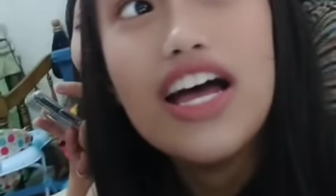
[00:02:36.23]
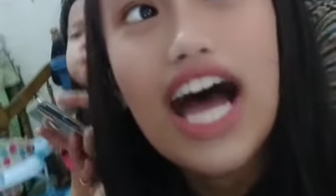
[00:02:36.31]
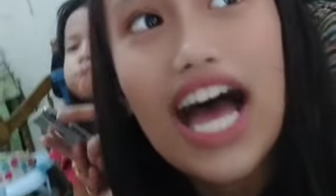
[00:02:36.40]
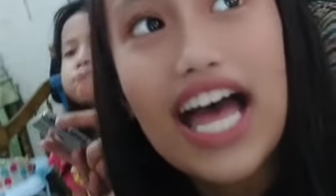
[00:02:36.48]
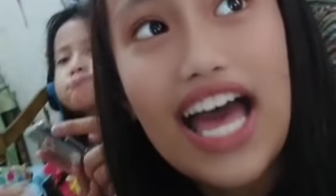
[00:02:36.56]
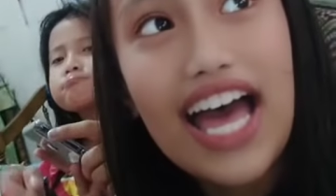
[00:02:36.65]

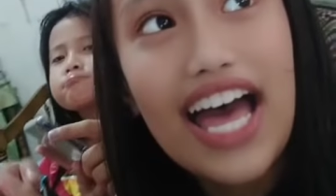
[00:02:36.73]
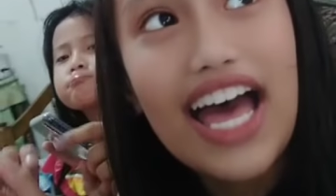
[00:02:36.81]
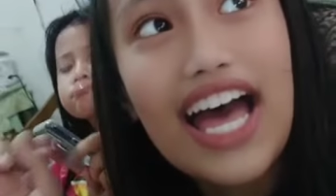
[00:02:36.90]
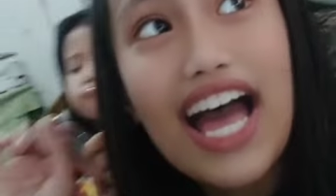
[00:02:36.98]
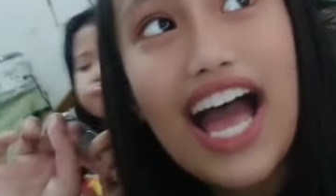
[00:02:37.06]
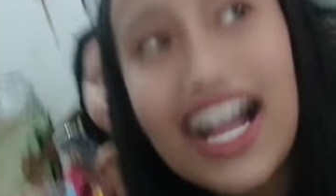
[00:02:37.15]

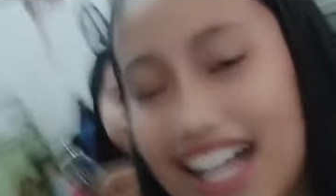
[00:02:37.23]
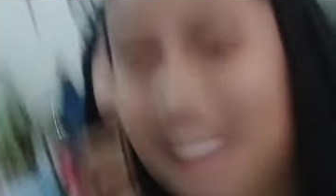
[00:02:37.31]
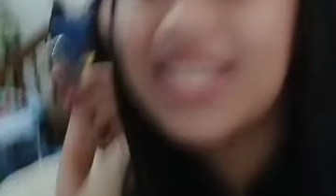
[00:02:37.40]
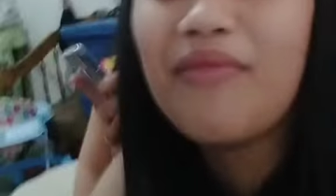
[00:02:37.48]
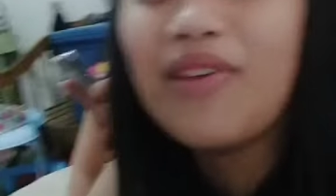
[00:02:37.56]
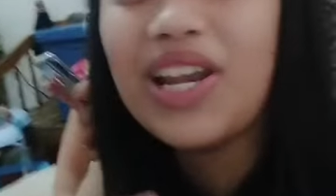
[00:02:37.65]
Uh, hanggang
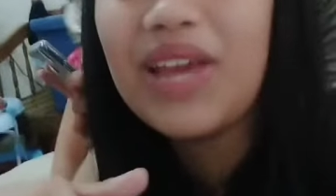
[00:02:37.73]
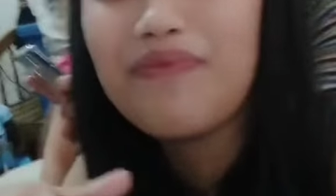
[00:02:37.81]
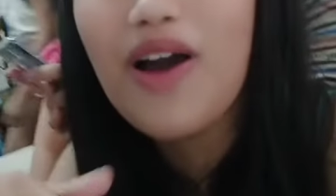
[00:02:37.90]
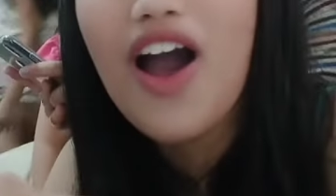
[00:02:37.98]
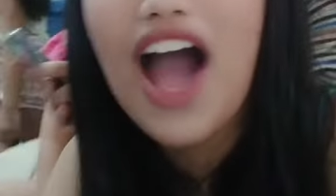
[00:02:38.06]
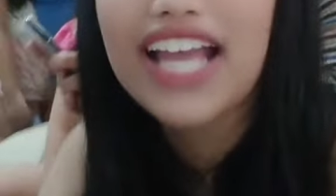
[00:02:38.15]
sa muli
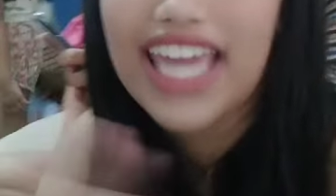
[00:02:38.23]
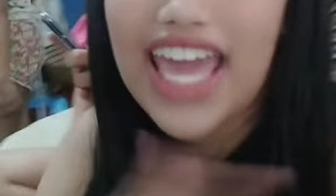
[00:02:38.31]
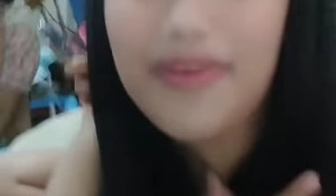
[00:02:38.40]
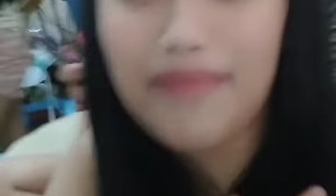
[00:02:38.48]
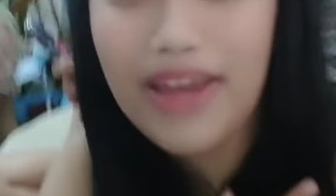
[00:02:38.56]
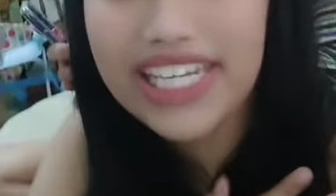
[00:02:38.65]
po.
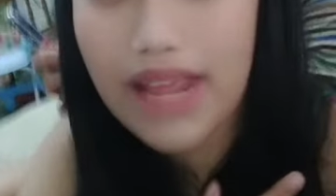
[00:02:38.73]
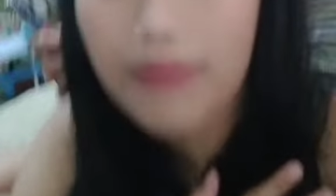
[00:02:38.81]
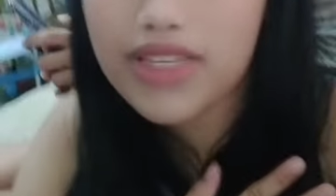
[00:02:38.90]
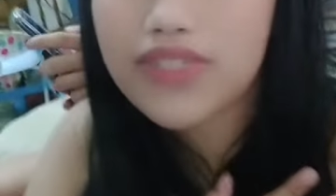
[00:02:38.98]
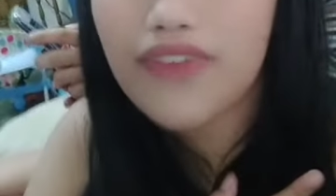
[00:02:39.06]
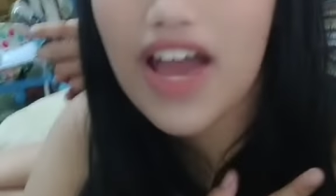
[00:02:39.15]
Again, my
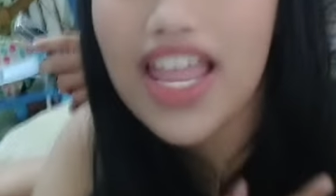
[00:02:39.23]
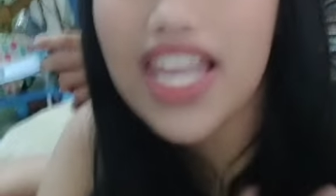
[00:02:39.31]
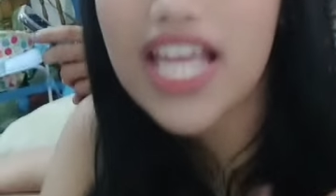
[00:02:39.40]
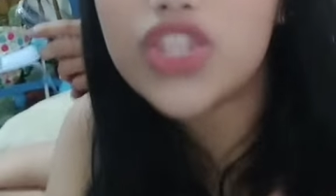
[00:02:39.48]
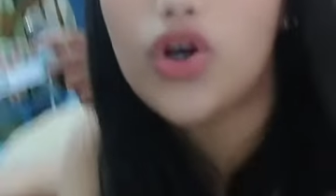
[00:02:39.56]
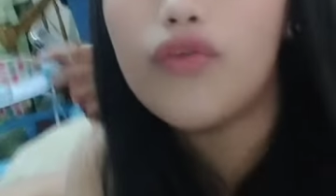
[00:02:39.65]
name is
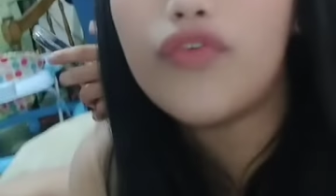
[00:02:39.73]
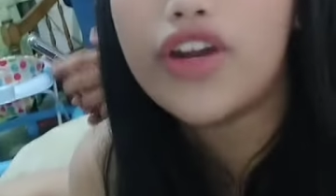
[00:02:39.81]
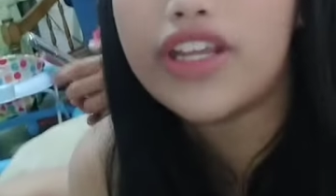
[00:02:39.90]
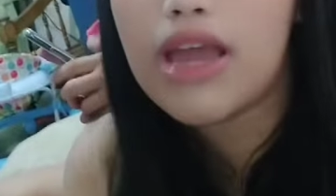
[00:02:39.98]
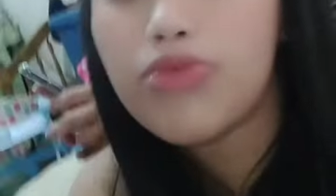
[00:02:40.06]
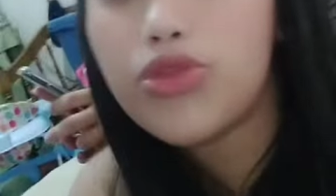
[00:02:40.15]
Bana. Don't
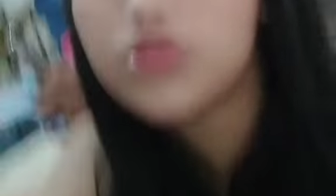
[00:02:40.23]
forget